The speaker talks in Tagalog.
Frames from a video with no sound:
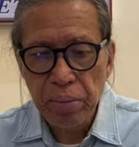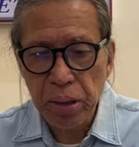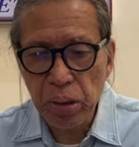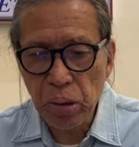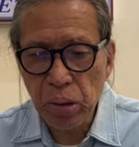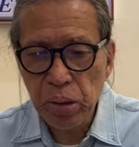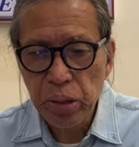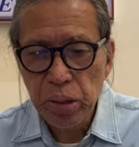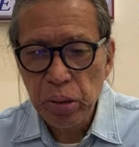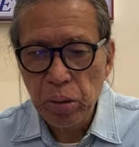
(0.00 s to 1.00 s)
Pero,
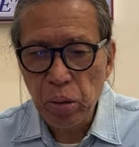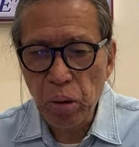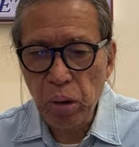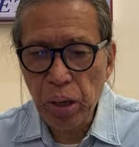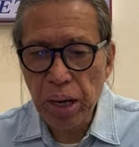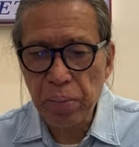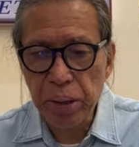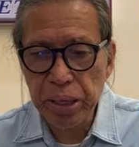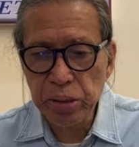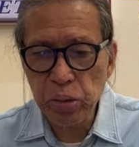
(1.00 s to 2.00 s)
oo nga,
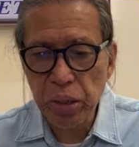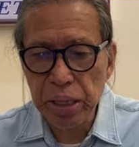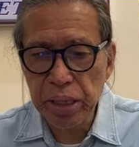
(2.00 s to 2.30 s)
parang sugal.